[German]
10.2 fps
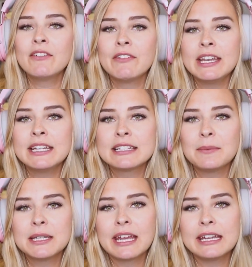Naja, wir werden jetzt
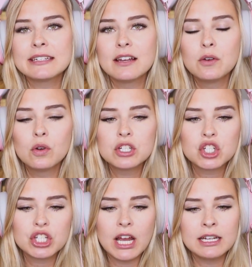aber direkt
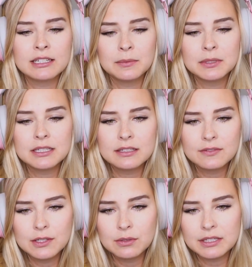losstarten, damit
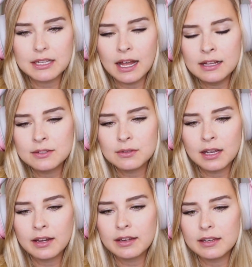dieses Video nicht allzu
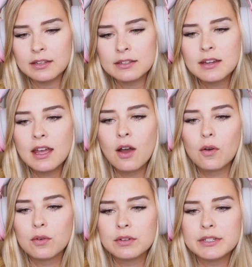lange geht.
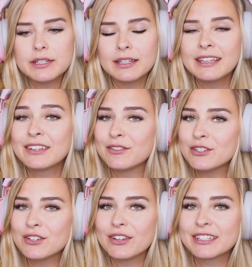Und äh, ich
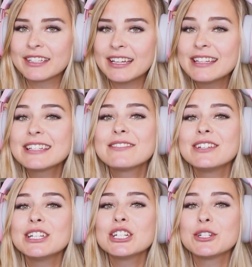wünsche euch ganz viel